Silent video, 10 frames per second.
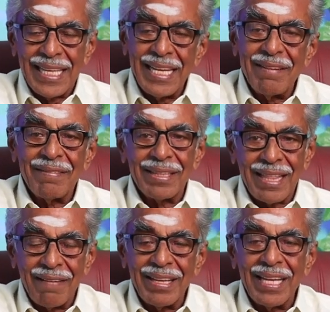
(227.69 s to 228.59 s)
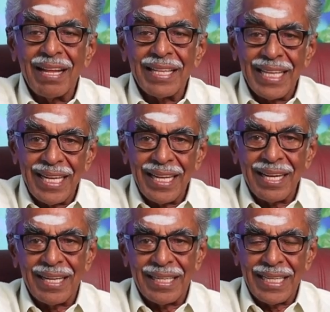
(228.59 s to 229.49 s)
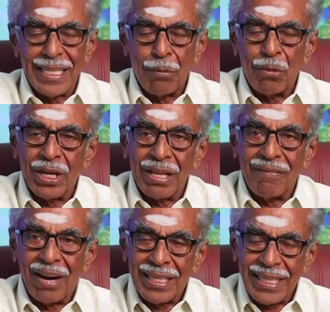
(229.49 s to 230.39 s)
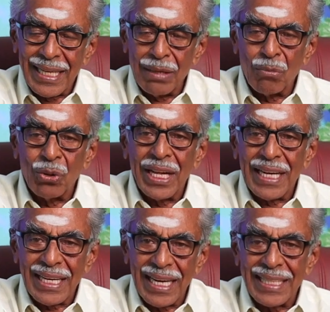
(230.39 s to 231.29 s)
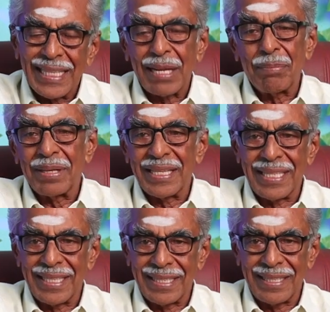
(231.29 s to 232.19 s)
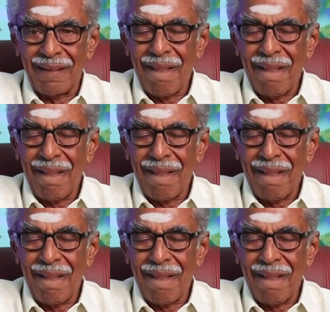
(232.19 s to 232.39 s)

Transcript: இனி தேவையில்லாத எண்ணங்கள் நம்மளுடைய வாழ்க்கையில் முன்னேற்றங்களை தடைப்படுத்திக்கிட்டு இருக்கு